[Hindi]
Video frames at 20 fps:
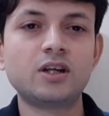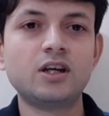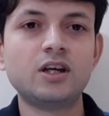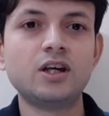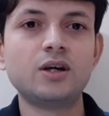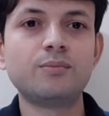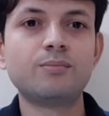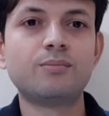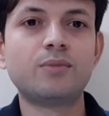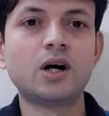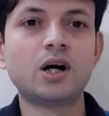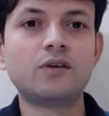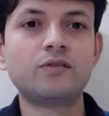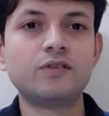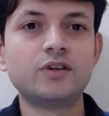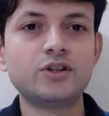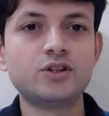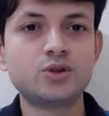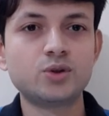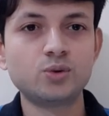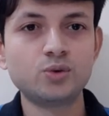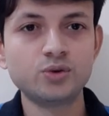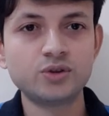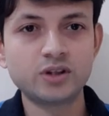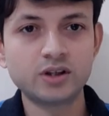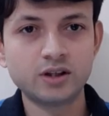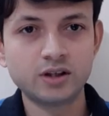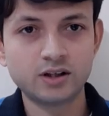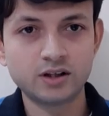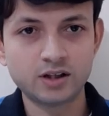के बावजूद
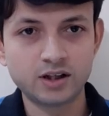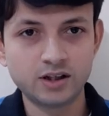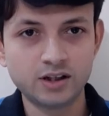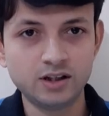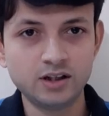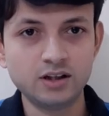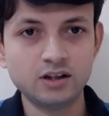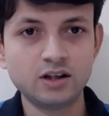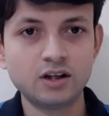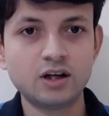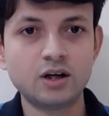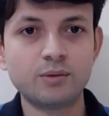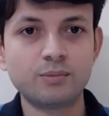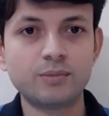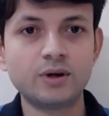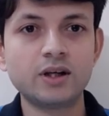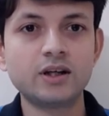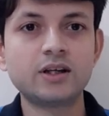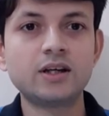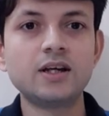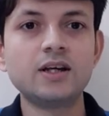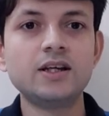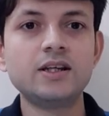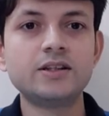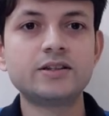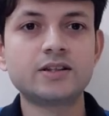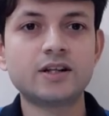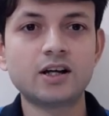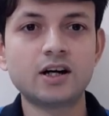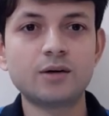नहीं बल्कि
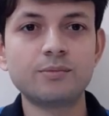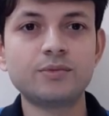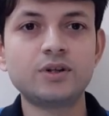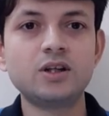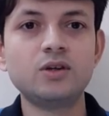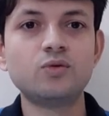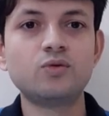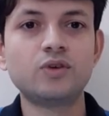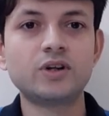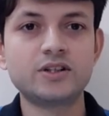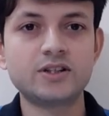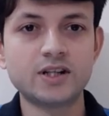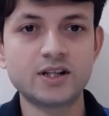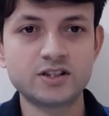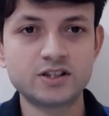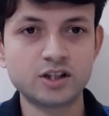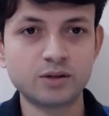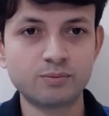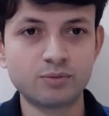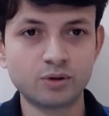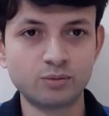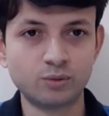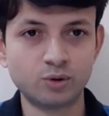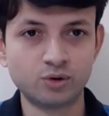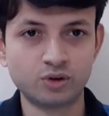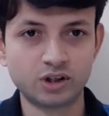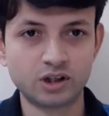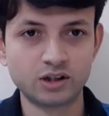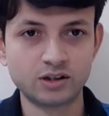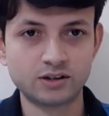इस्लाम की वजह से
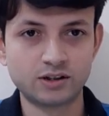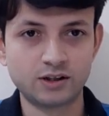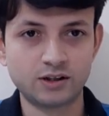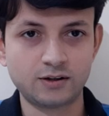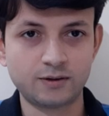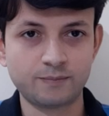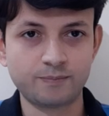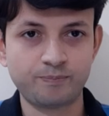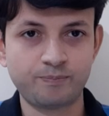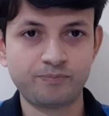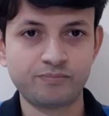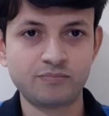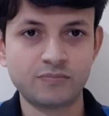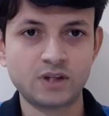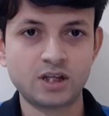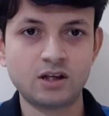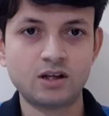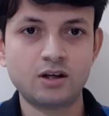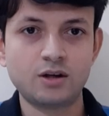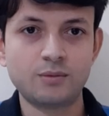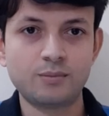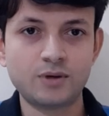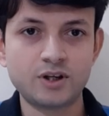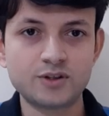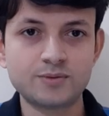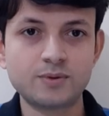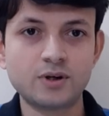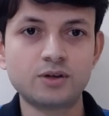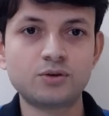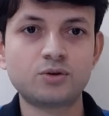प्रमोट करते हैं मैं
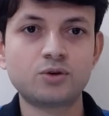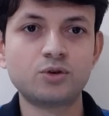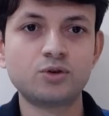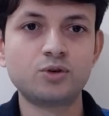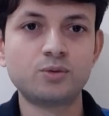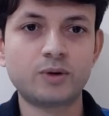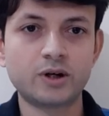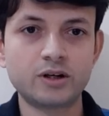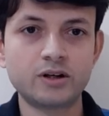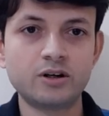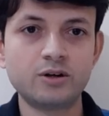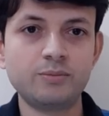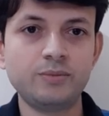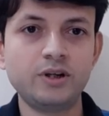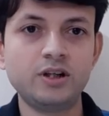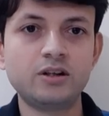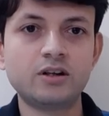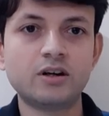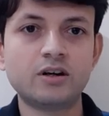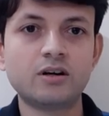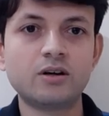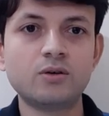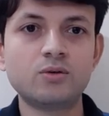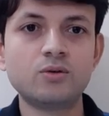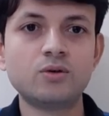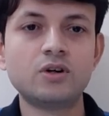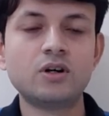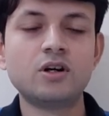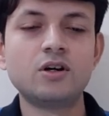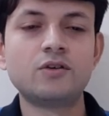इस बात को दोबारा रिपीट कर रहा
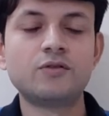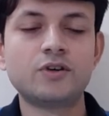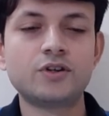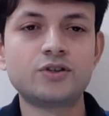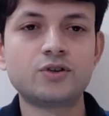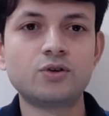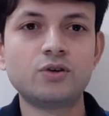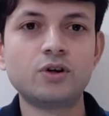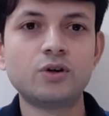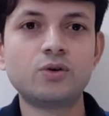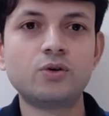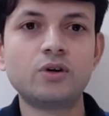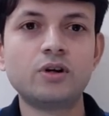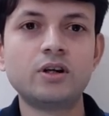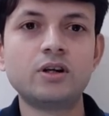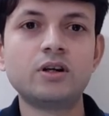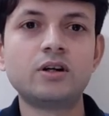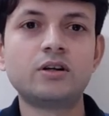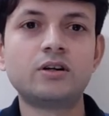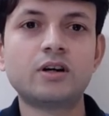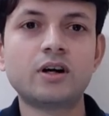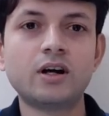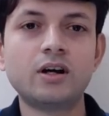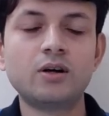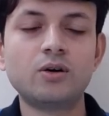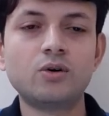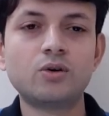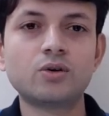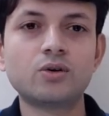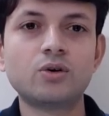हूँ फतुल्ला गुलन
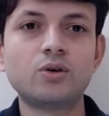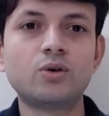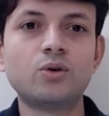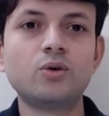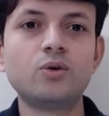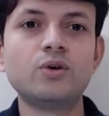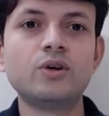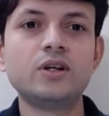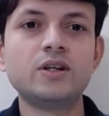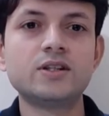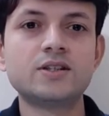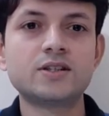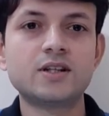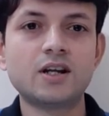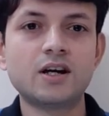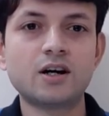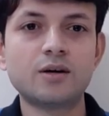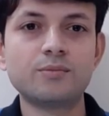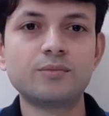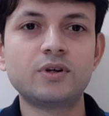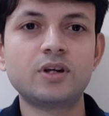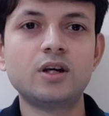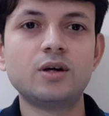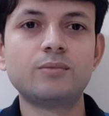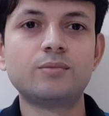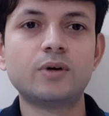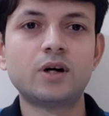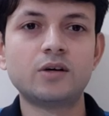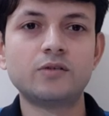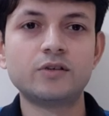डायलॉग को इस्लाम के
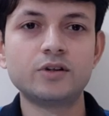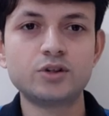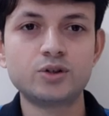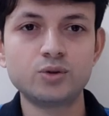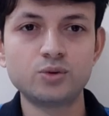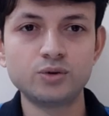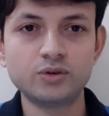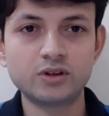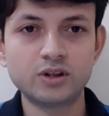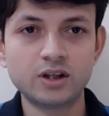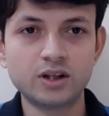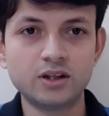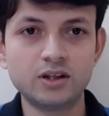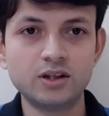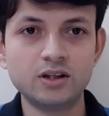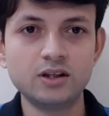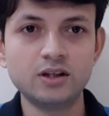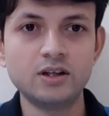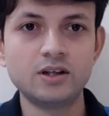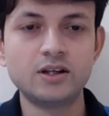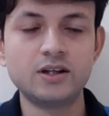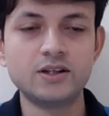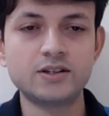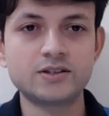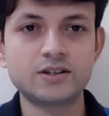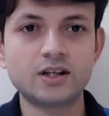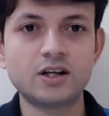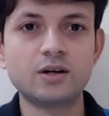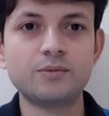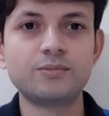बावजूद नहीं
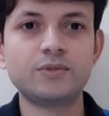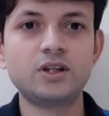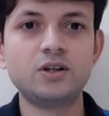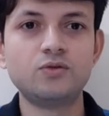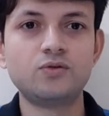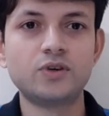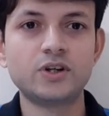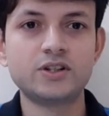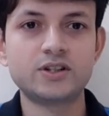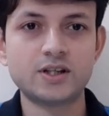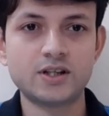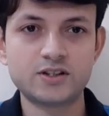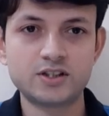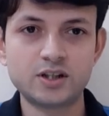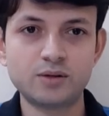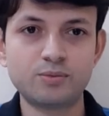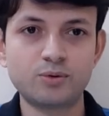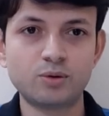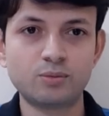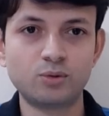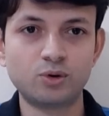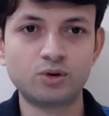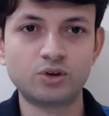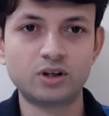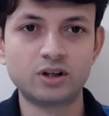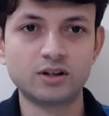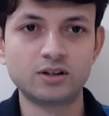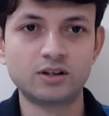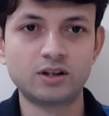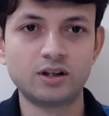इस्लाम की वजह से प्रमोट
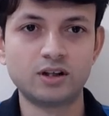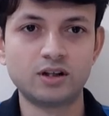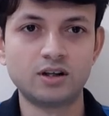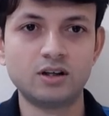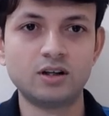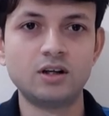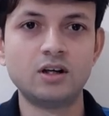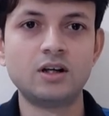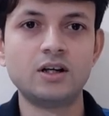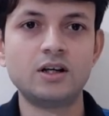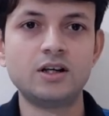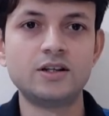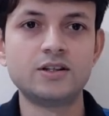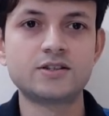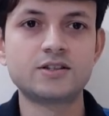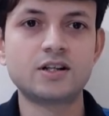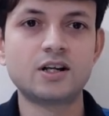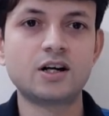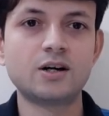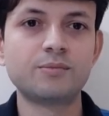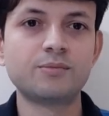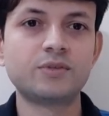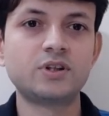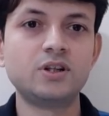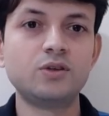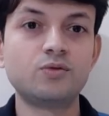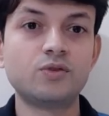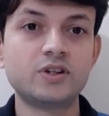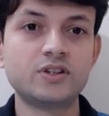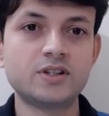करते हैं इस्लाम
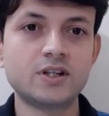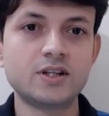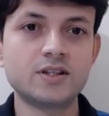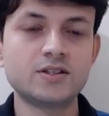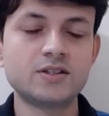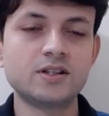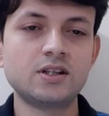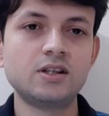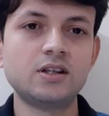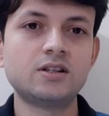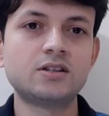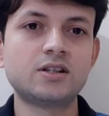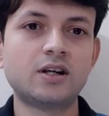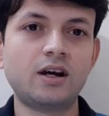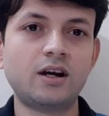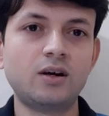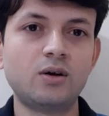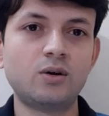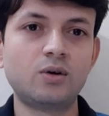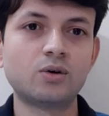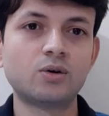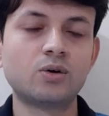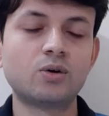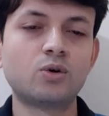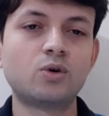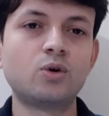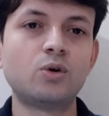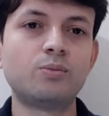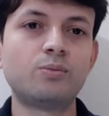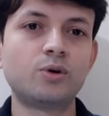की वजह से डायलॉग
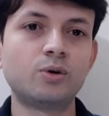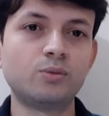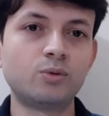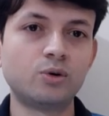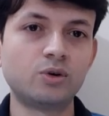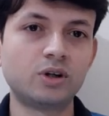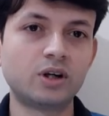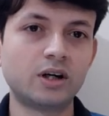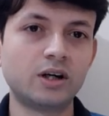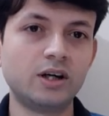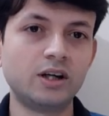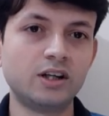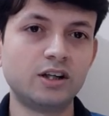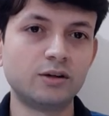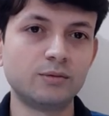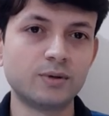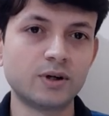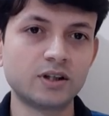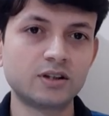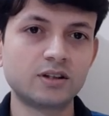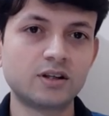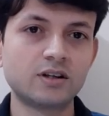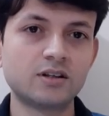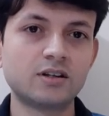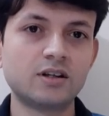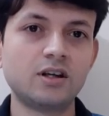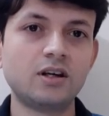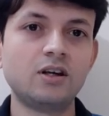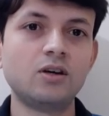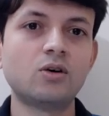को प्रमोट करने की बात
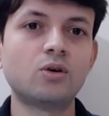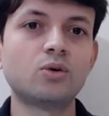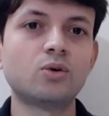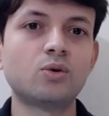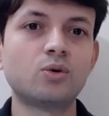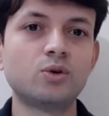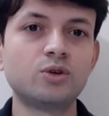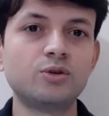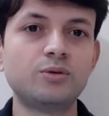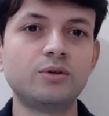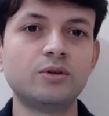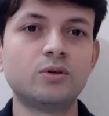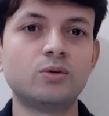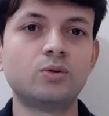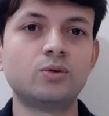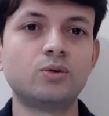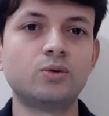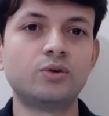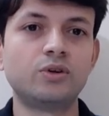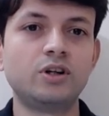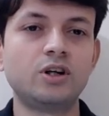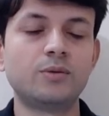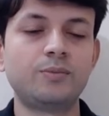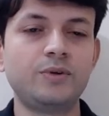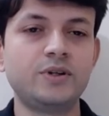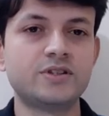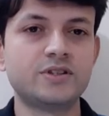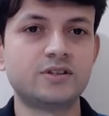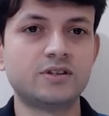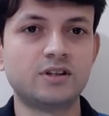करते हैं और ख़ुद उन्होंने
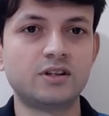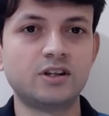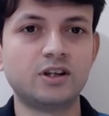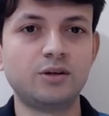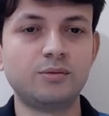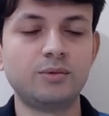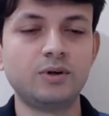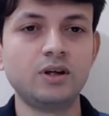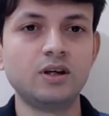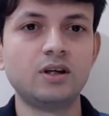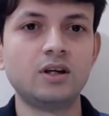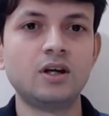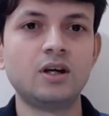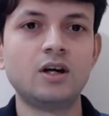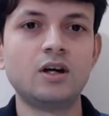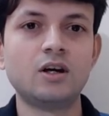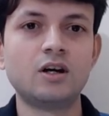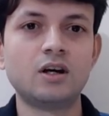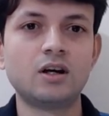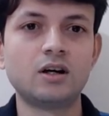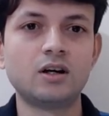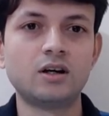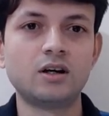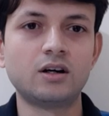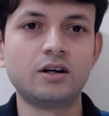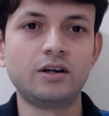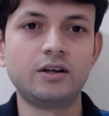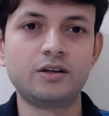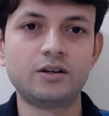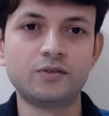अपनी ज़िंदगी में
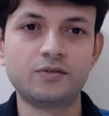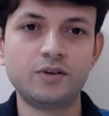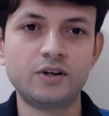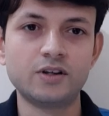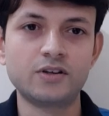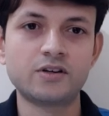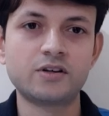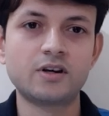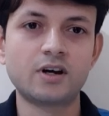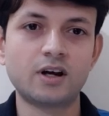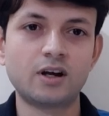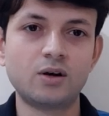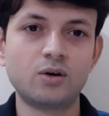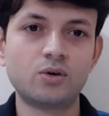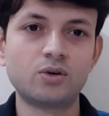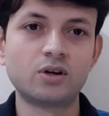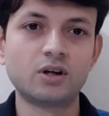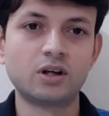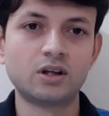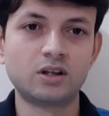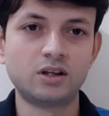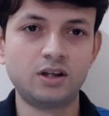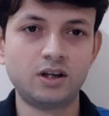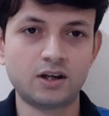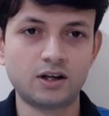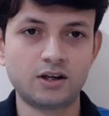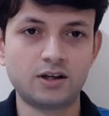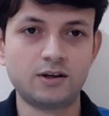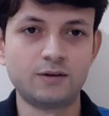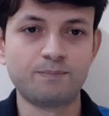इंटरफेस डायलॉग
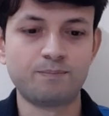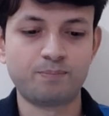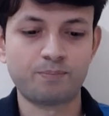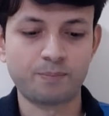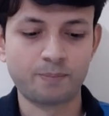किया है